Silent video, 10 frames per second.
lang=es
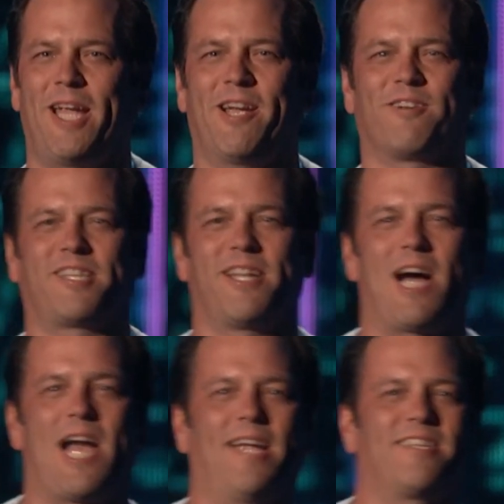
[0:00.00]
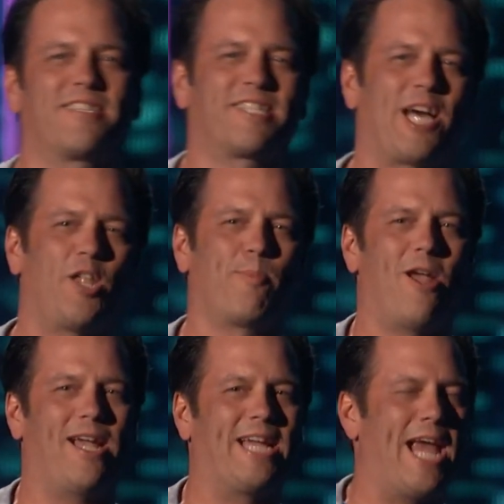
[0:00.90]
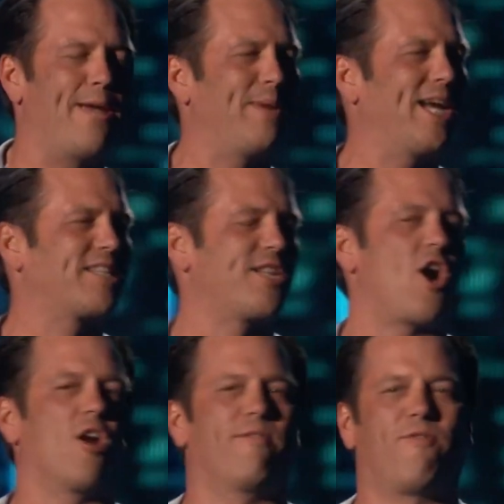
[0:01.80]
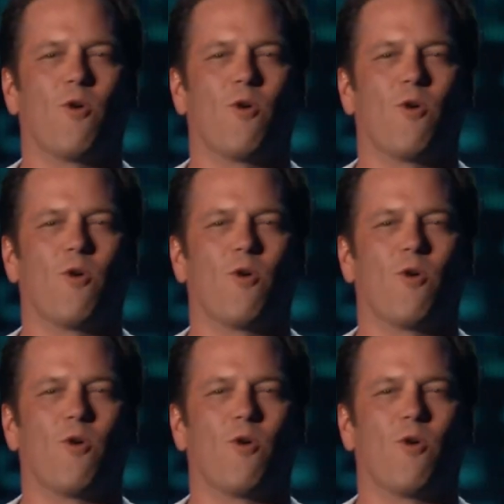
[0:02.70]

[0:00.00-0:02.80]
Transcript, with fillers: muy continuista. Y me ha sorprendido bastante